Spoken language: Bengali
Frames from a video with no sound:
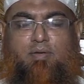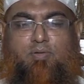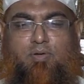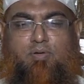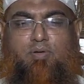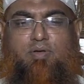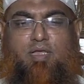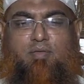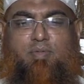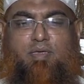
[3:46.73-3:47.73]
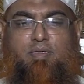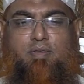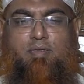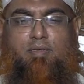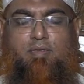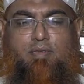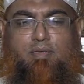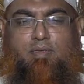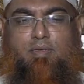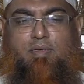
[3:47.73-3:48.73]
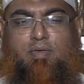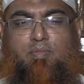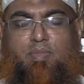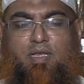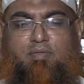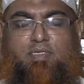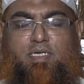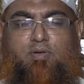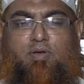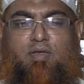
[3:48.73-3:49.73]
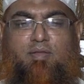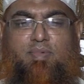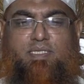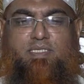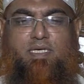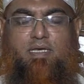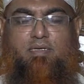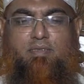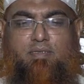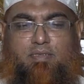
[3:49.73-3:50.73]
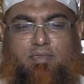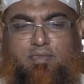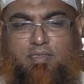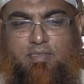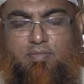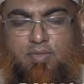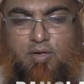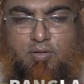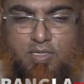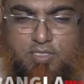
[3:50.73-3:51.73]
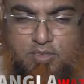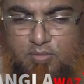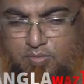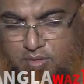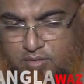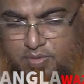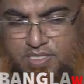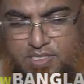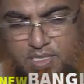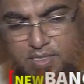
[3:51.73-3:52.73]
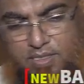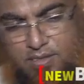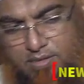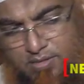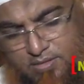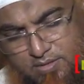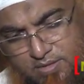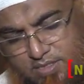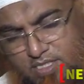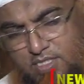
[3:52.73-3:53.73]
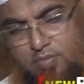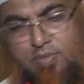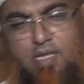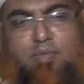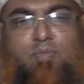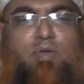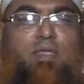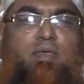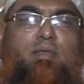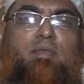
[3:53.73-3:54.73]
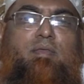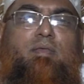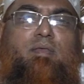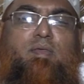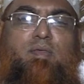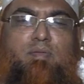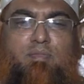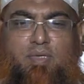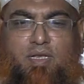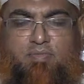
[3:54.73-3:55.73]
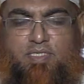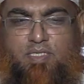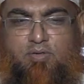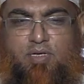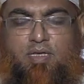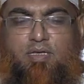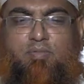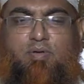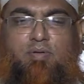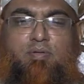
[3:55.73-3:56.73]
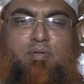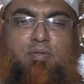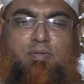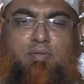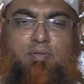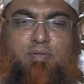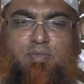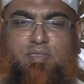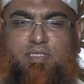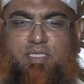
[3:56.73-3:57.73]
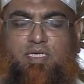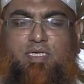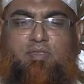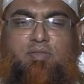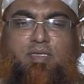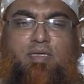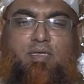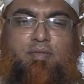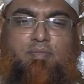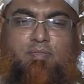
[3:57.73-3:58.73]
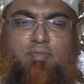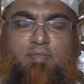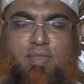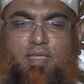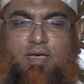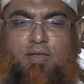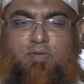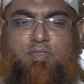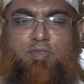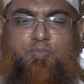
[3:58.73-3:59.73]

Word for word: কোন কোন টাইমে মেলামেশা করলে বাচ্চা হওয়ার সম্ভাবনা বেশি থাকে সেসব টাইমগুলি মেলামেশা করা এবং সেই ক্ষেত্রে আরও কিছু